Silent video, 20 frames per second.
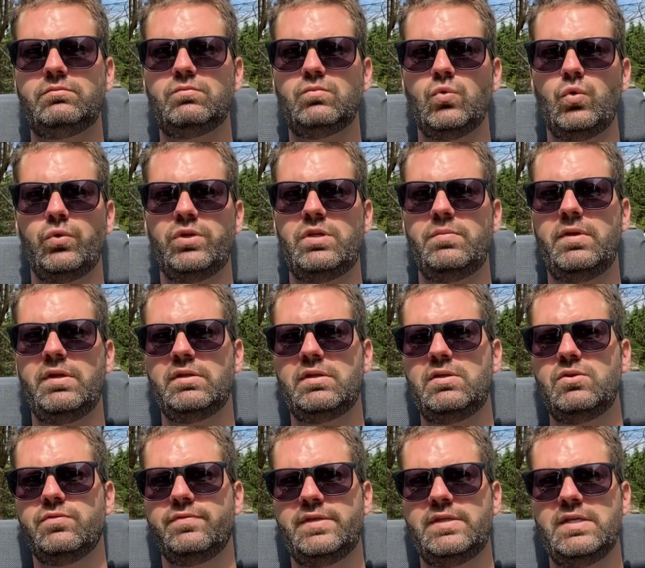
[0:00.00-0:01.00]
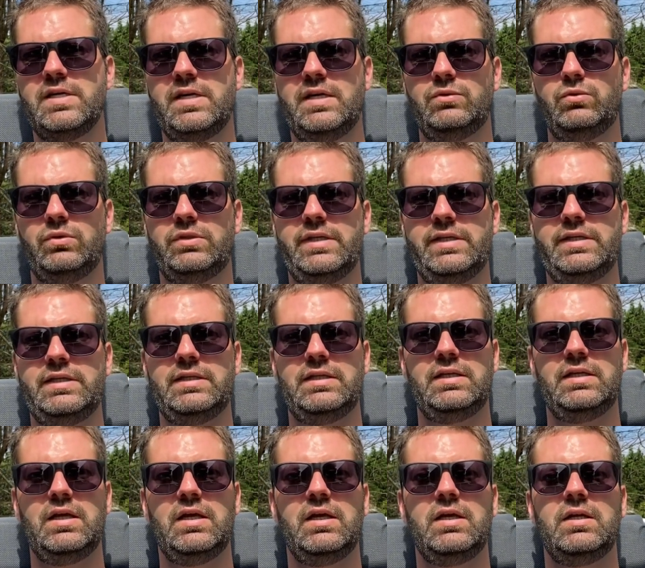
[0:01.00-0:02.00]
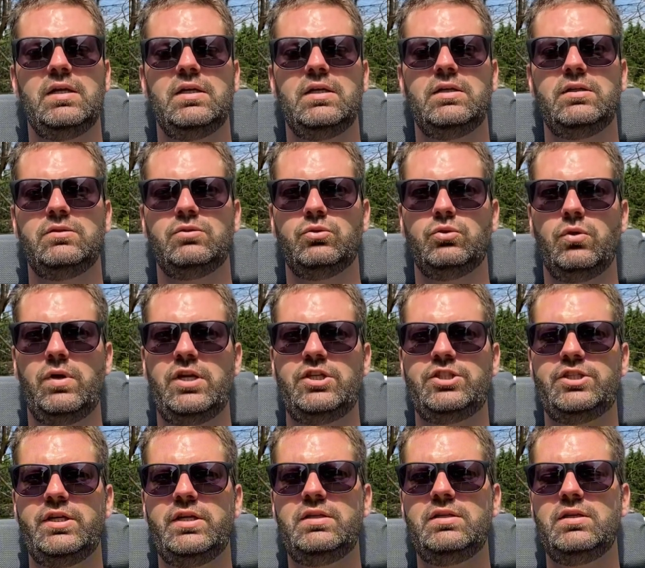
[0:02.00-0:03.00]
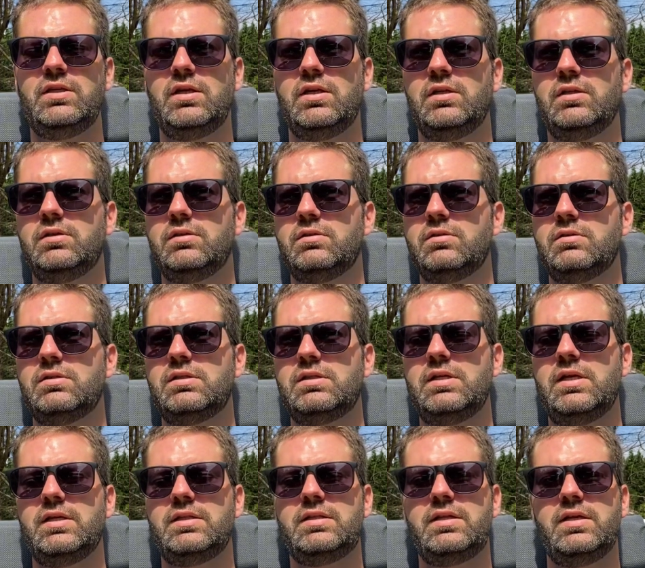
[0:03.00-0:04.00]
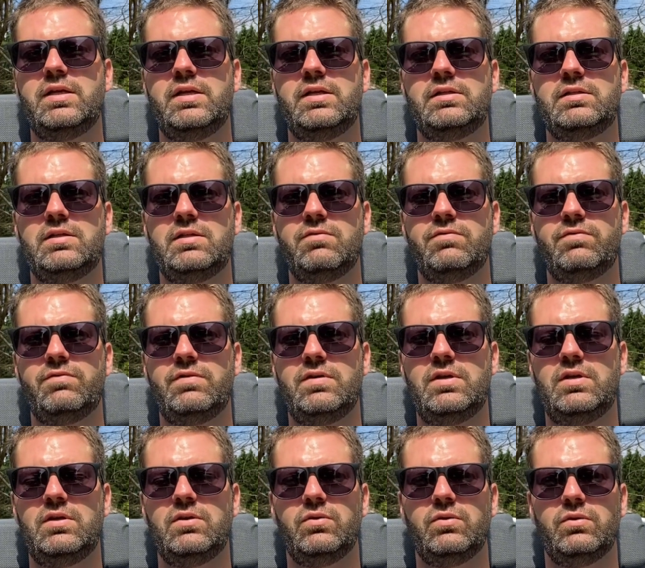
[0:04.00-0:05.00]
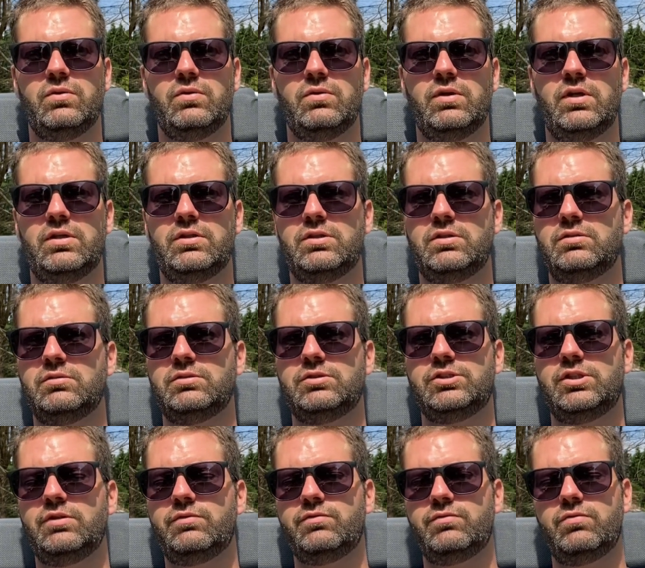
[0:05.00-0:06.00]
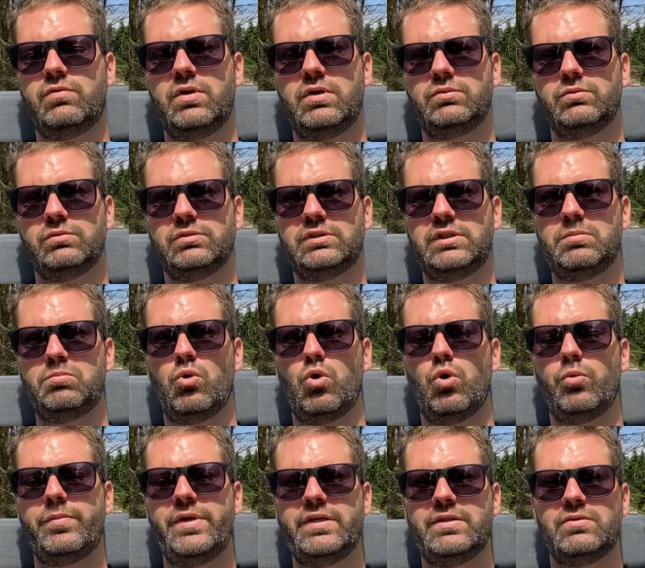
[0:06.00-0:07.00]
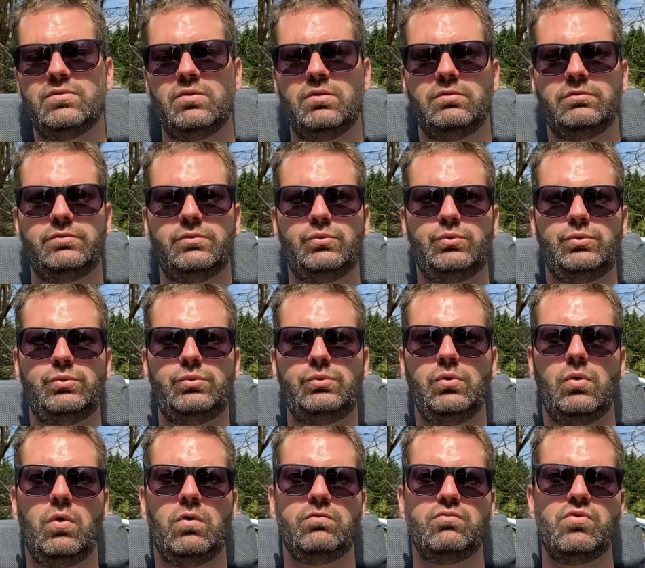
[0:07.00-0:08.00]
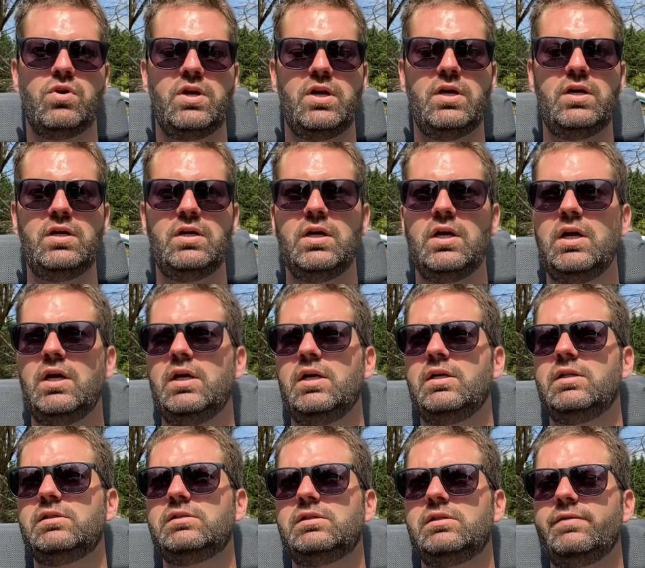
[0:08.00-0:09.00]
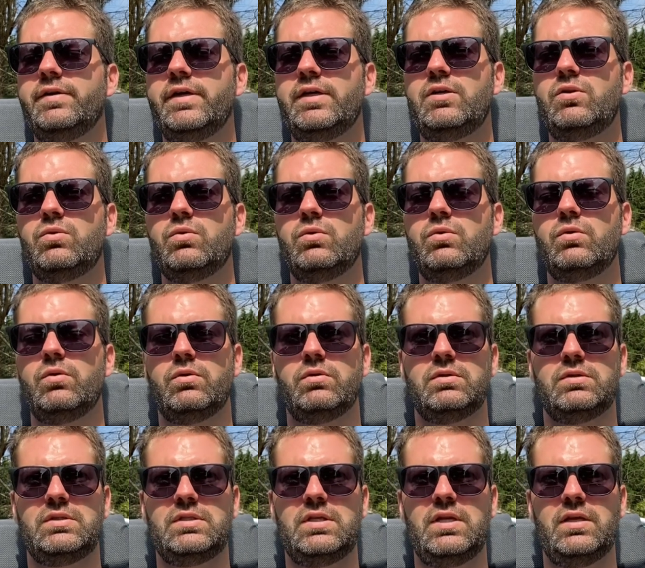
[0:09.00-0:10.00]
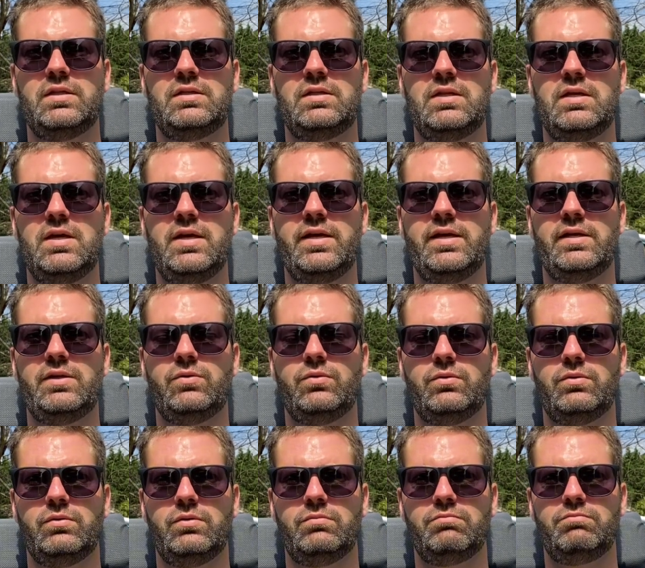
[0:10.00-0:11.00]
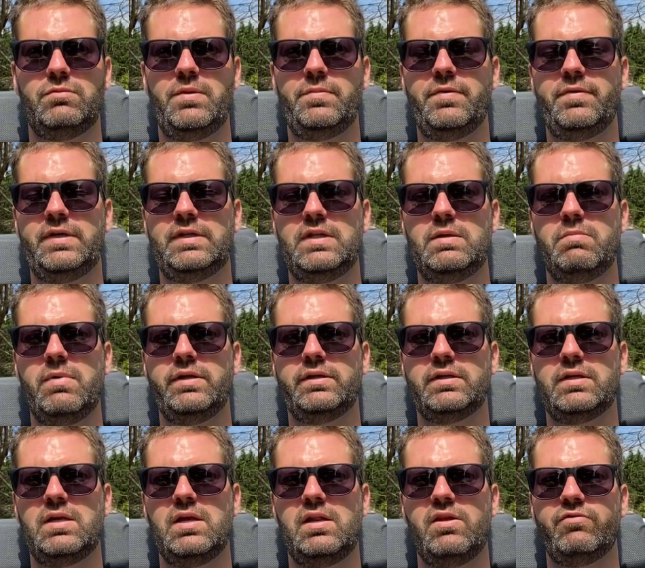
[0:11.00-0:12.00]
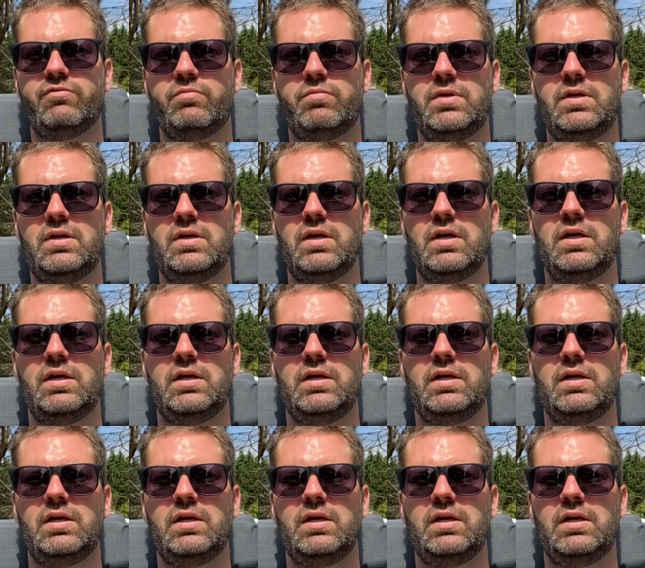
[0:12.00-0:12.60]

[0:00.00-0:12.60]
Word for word: Donc ils maîtrisent, on va dire, la totalité de la chaîne. Euh, CATL qui fait euh, chaque fois donc des promesses en veux-tu, en voilà. C'est vrai que CATL, même avec des batteries LFP,